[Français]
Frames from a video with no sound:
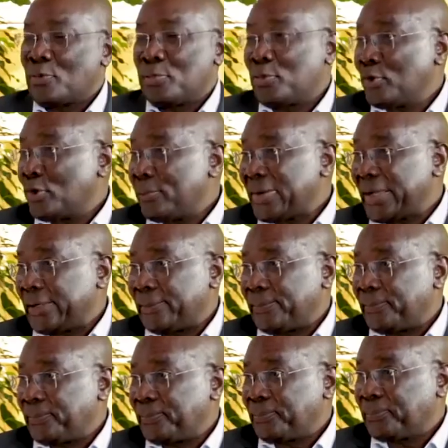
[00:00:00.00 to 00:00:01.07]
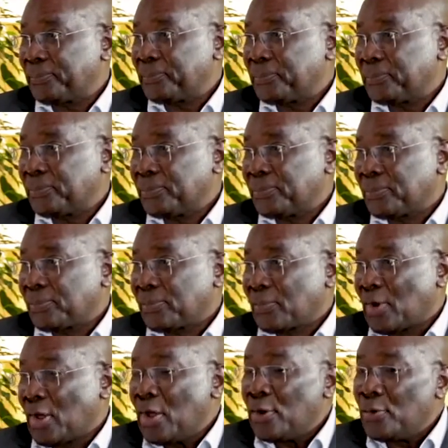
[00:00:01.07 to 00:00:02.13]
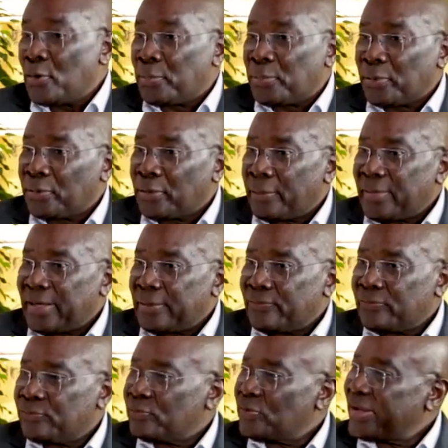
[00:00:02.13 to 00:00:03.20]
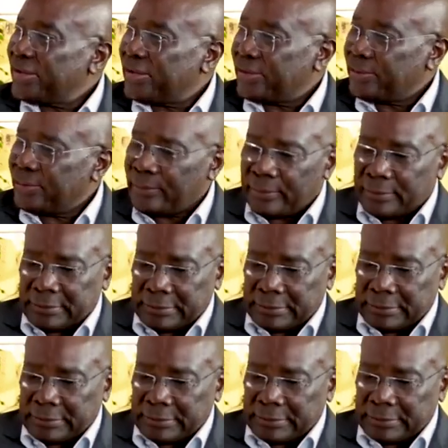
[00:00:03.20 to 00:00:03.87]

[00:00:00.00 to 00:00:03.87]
Le plus grand mal. Le plus grand mal, vous voyez,